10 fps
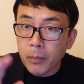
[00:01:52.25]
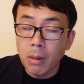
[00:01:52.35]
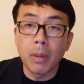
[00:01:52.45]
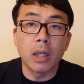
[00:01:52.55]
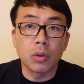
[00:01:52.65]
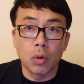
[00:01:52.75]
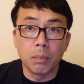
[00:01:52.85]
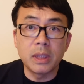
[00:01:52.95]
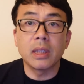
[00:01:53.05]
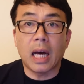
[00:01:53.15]
まあ、その
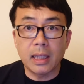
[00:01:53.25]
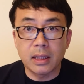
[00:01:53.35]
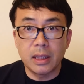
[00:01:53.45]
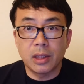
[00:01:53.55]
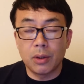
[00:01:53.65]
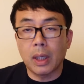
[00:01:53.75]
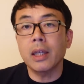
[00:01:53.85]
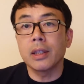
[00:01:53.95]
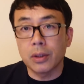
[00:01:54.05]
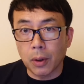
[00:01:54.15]
ミスが発生してるわ
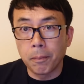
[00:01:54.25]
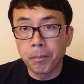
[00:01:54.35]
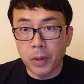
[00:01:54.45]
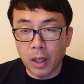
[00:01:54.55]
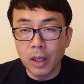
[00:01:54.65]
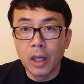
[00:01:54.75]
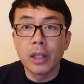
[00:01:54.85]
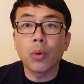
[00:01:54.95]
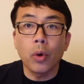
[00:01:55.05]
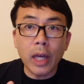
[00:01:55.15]
けですよ。ね。
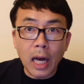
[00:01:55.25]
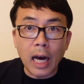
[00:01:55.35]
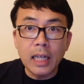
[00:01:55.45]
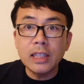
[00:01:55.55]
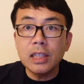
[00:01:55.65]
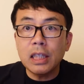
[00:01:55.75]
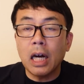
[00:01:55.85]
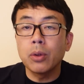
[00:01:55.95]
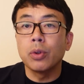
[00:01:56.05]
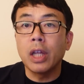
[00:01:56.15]
で、これが IC
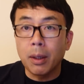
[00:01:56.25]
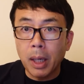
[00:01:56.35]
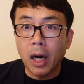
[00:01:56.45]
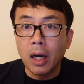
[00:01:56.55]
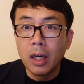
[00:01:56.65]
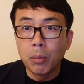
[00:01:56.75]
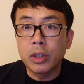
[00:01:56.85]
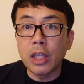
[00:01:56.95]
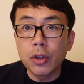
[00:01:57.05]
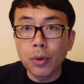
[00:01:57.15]
カードになれば、も
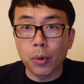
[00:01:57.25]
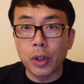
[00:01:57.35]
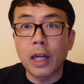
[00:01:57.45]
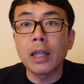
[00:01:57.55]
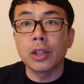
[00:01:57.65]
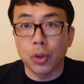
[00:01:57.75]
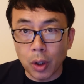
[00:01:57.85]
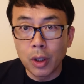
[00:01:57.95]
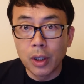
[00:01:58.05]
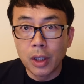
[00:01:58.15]
う手入力いらないで
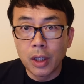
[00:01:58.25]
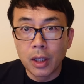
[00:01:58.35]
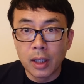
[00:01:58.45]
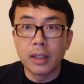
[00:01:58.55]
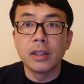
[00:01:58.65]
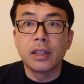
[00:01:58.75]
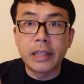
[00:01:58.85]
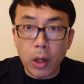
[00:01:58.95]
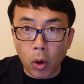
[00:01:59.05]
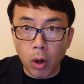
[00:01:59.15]
しょ？
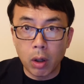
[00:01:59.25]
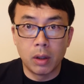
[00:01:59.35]
ゼロ。